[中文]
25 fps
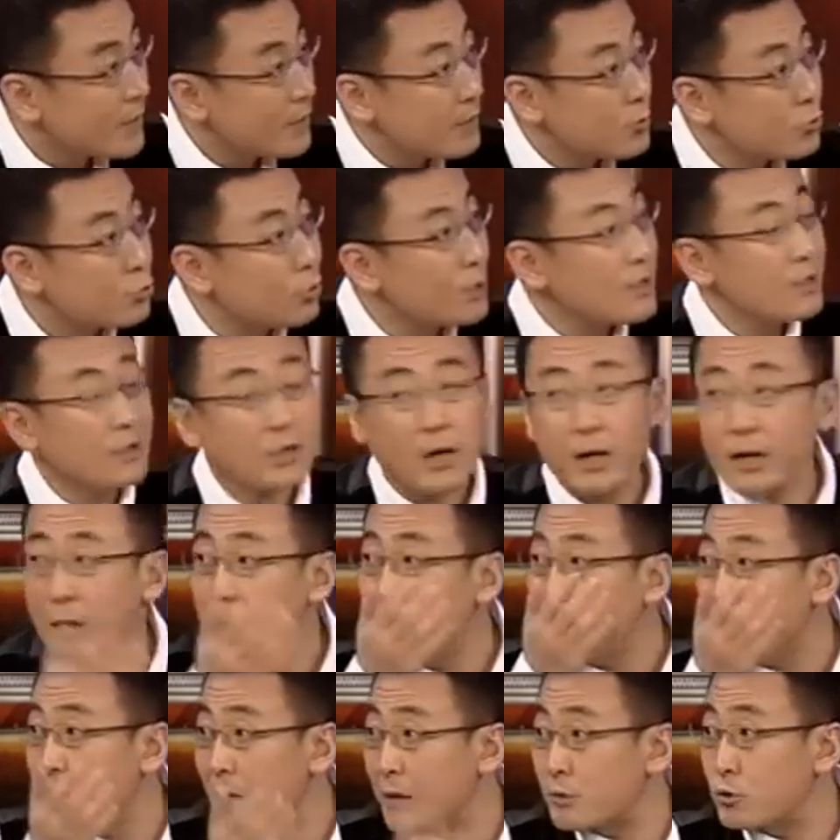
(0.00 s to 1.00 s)
所以他也
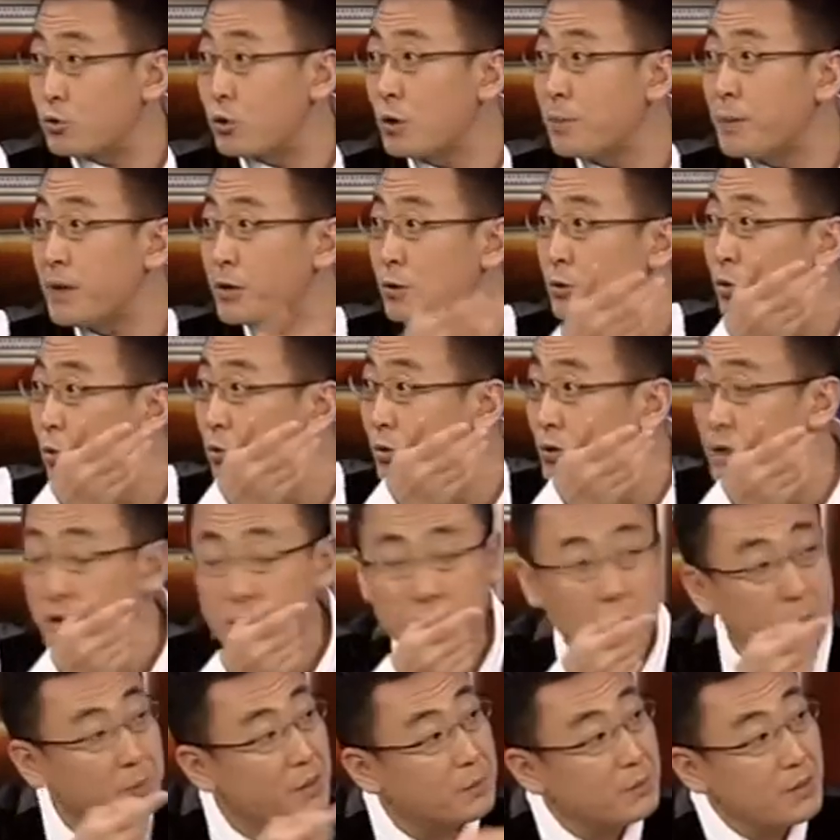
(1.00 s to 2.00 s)
不敢随便动这
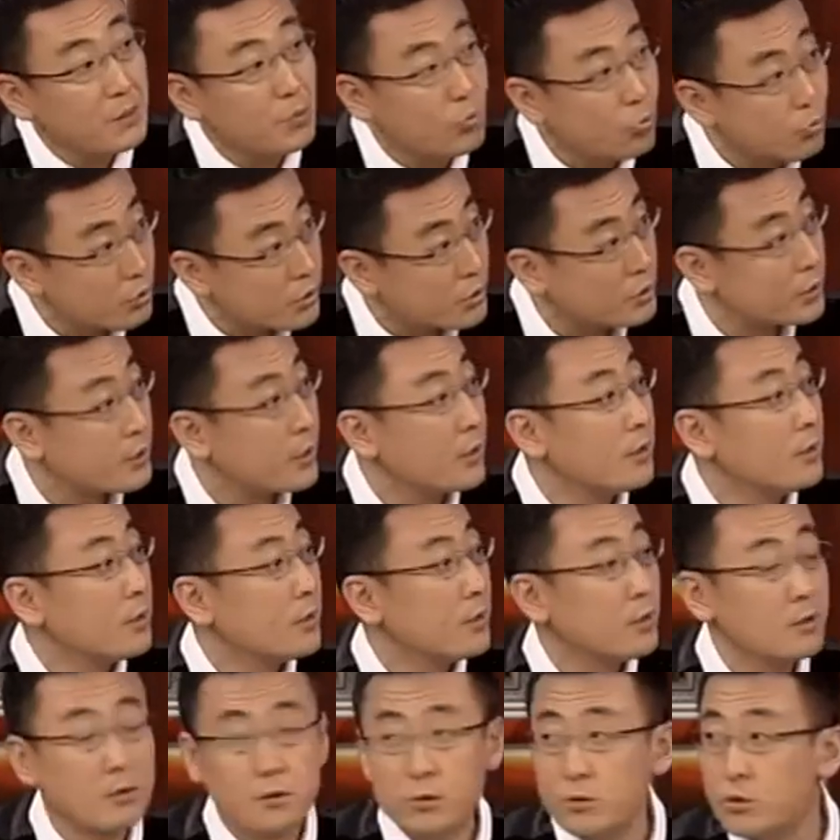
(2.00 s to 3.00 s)
些贫民窟的人
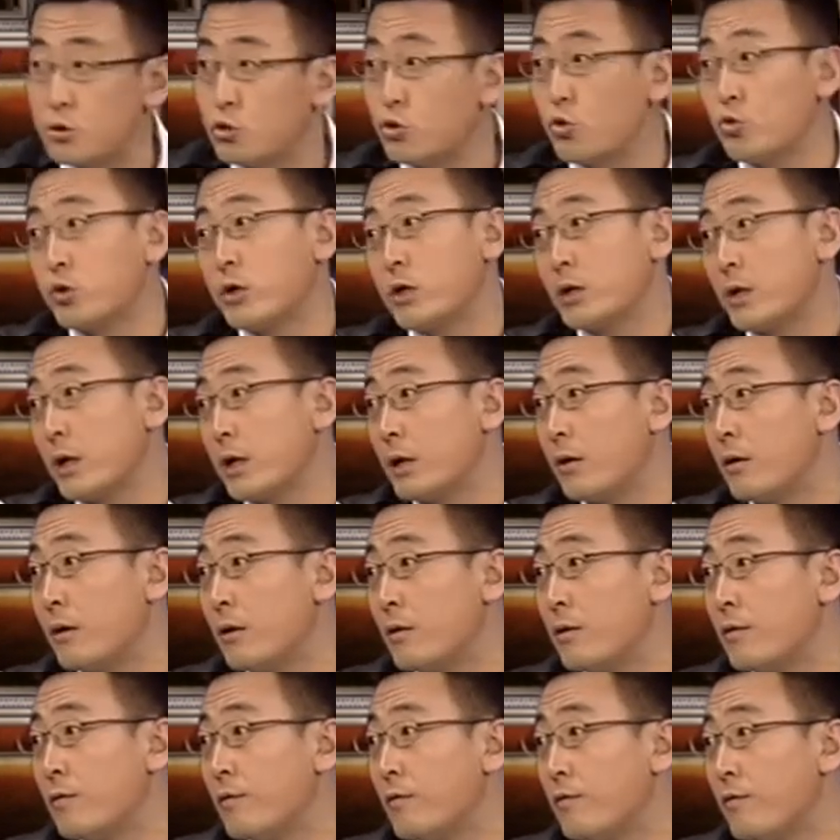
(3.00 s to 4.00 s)
住的那
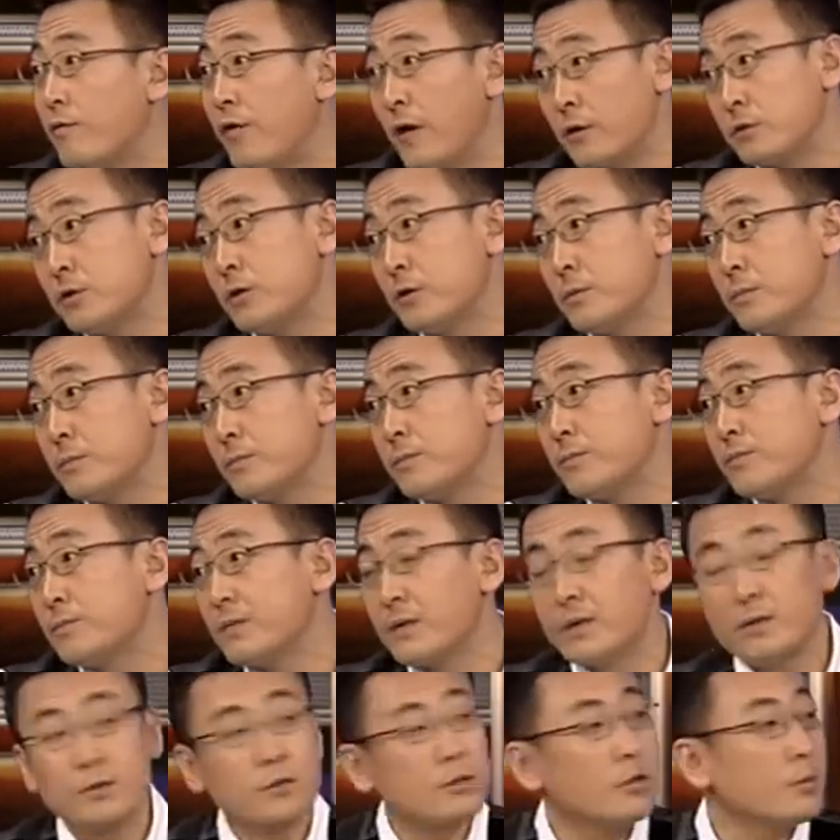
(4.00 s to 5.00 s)
个房子，
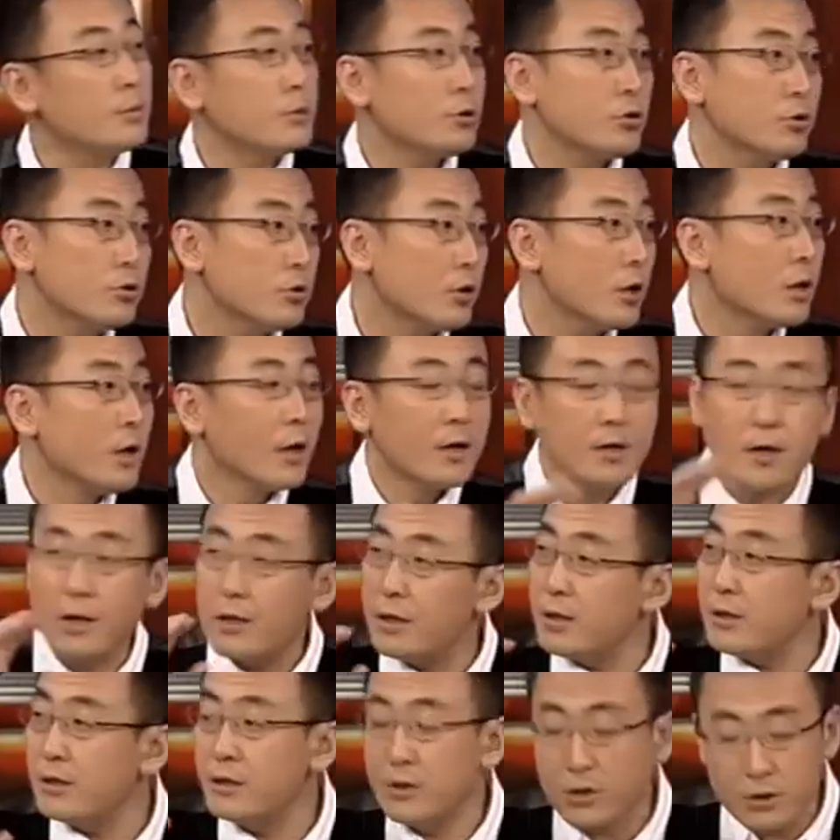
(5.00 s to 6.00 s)
你知道吗？这就是，呃，
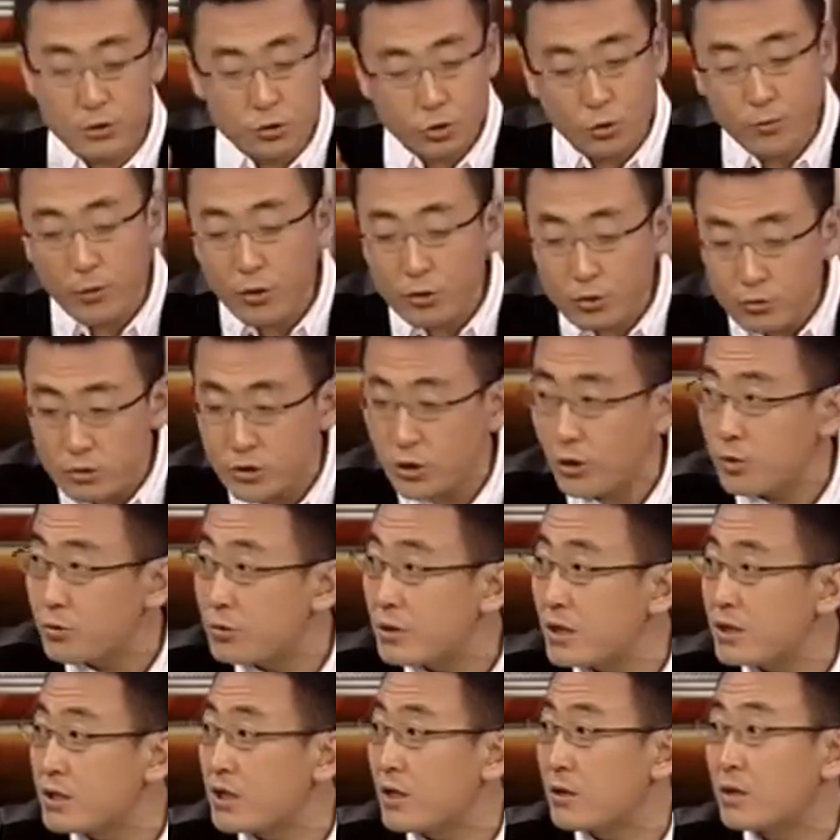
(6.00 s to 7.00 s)
你从某种角度
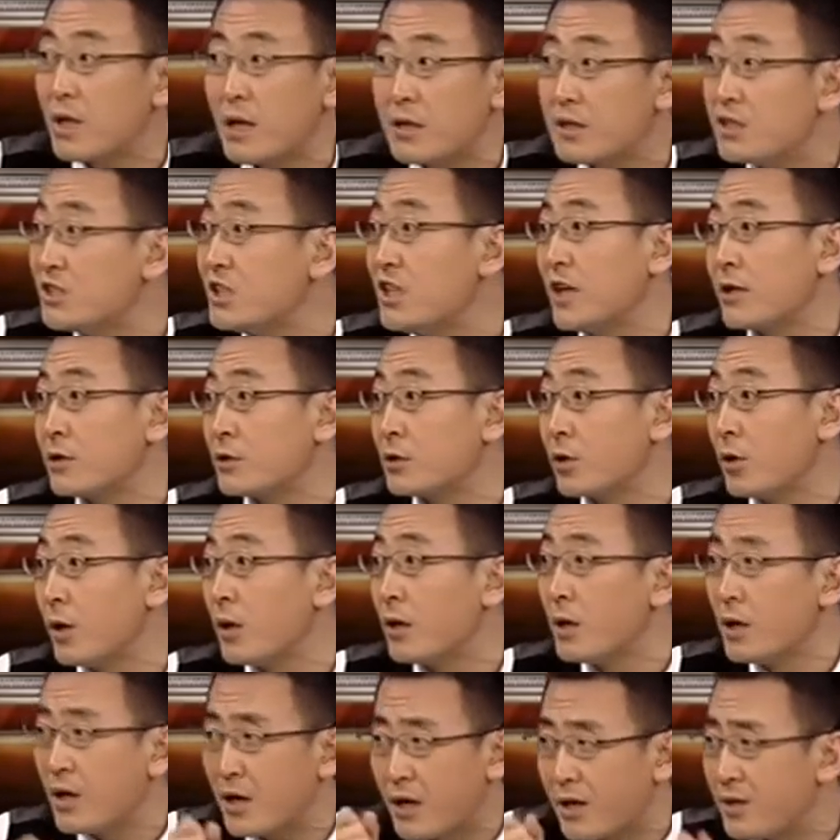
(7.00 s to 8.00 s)
上讲，它的建设
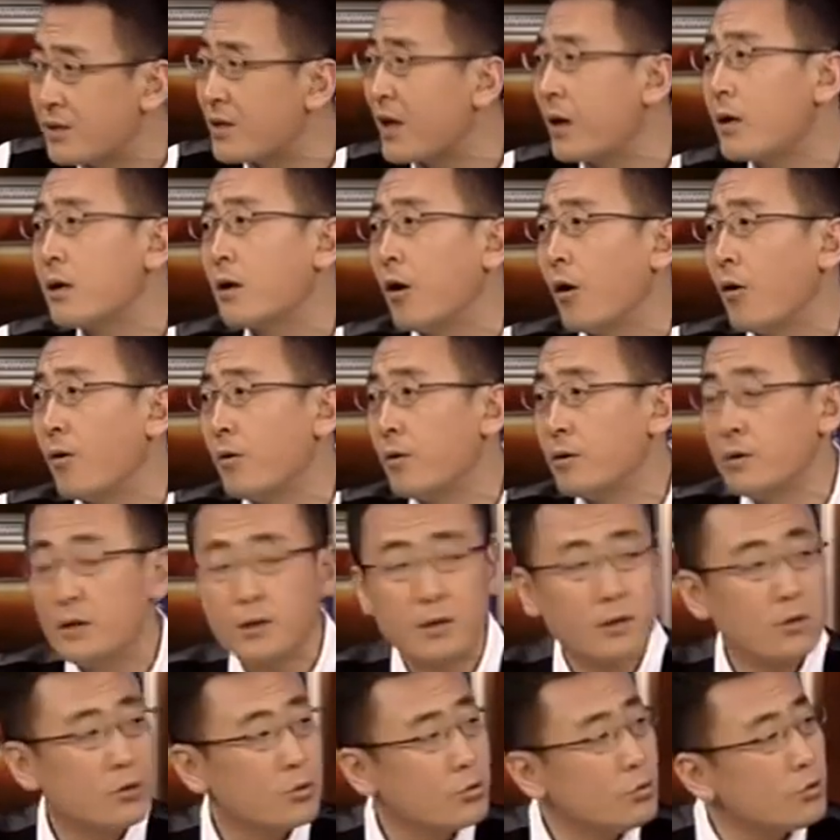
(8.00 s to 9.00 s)
很难搞，
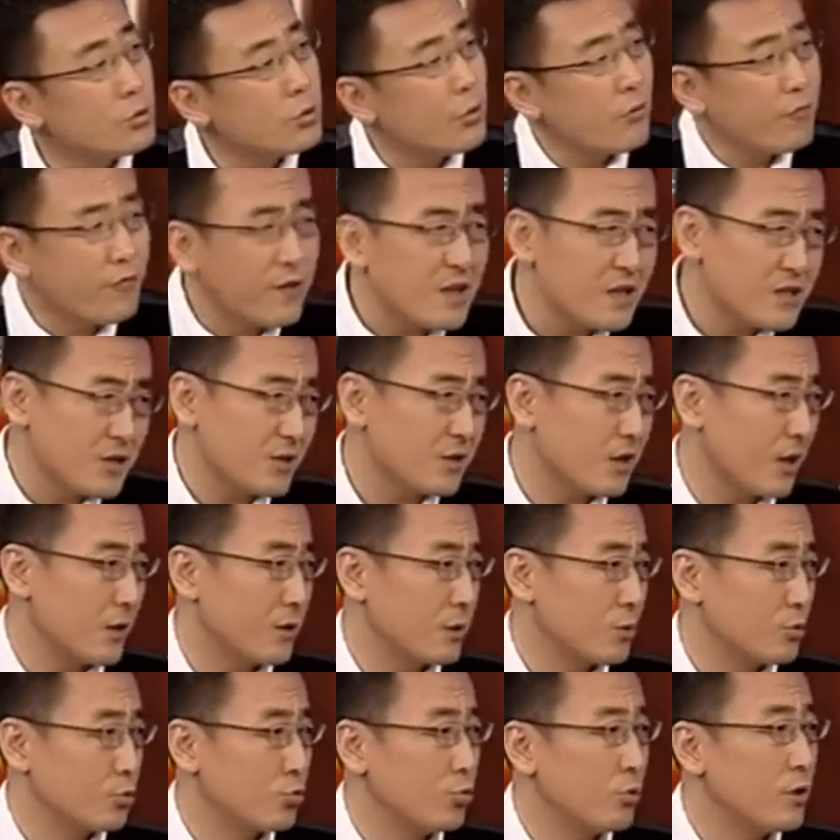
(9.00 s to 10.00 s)
遇到非常大
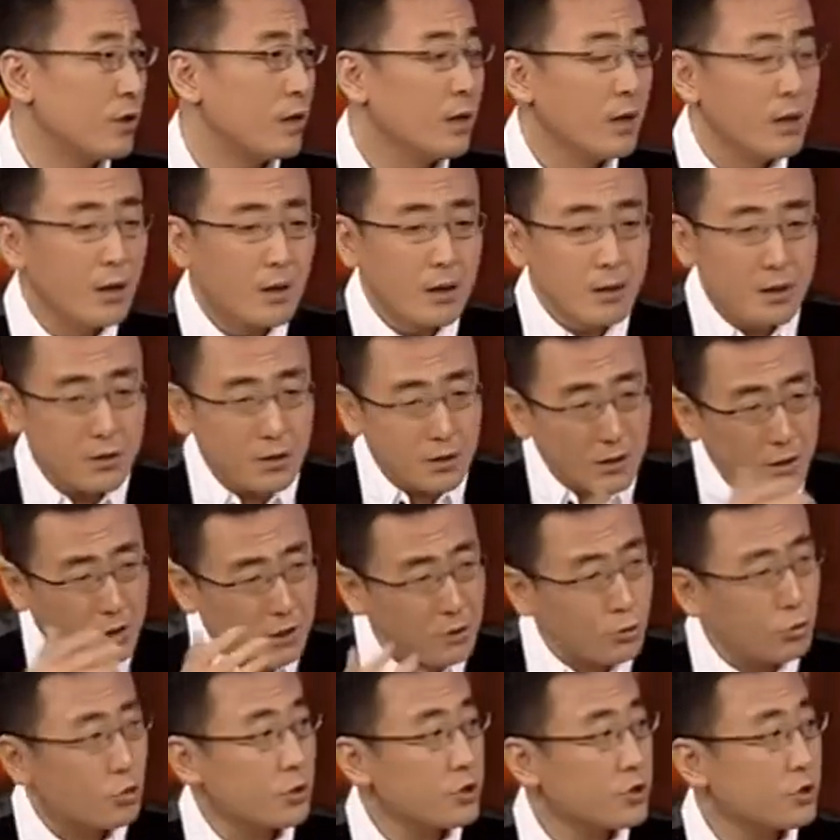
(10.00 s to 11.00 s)
的阻力，呃，很
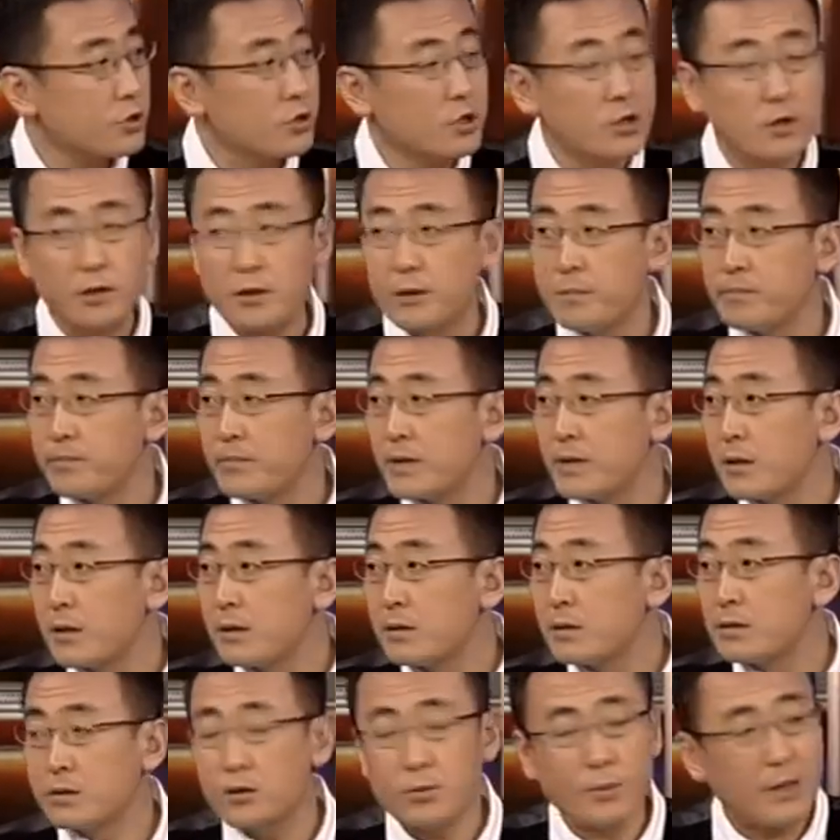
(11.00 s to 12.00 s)
多事情，
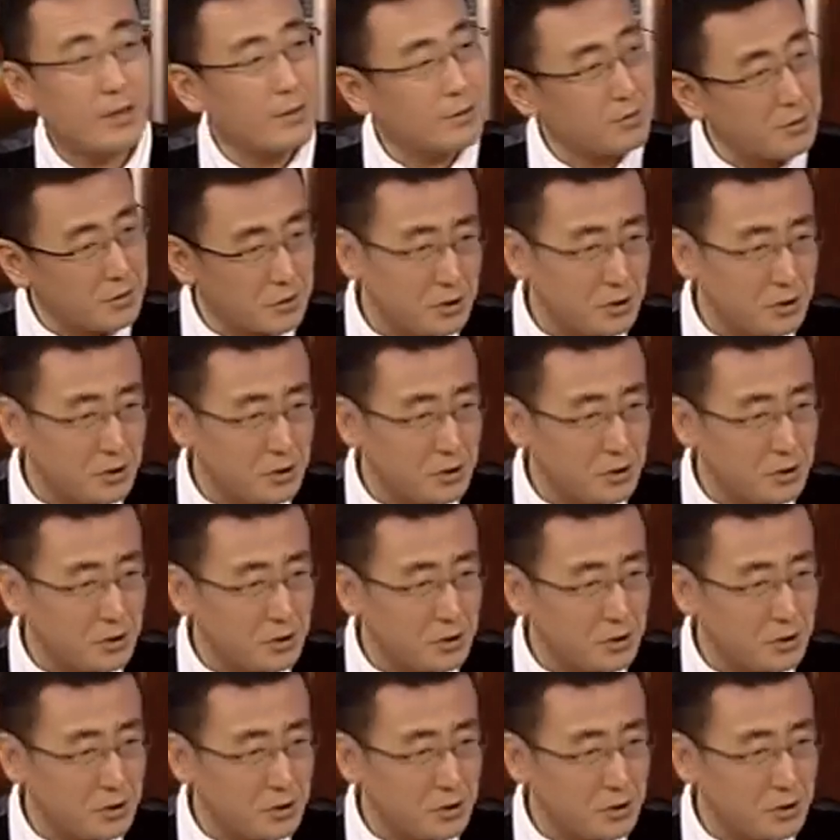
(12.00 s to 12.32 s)
对吧？